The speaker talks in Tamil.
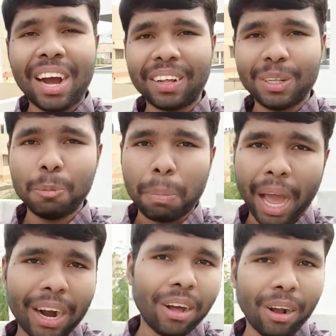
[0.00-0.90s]
அதாவது
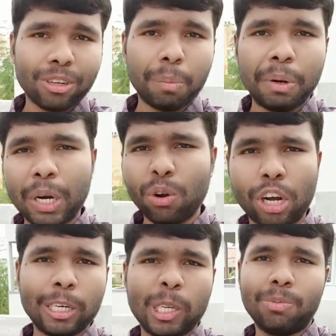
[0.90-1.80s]
பேராடாக்ஸ் அப்படின்ற ஒரு
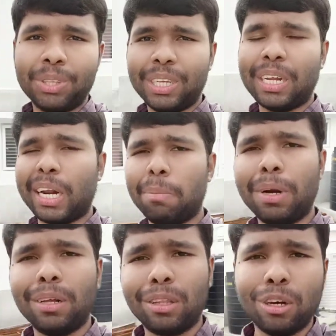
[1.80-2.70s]
கான்செப்ட் வந்து நிறைய
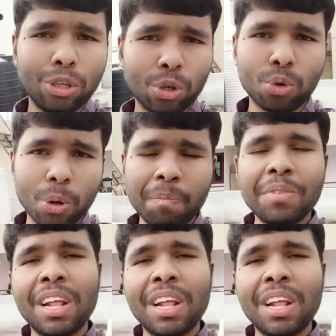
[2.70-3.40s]
பேருக்கு தெரிஞ்சிருக்கும்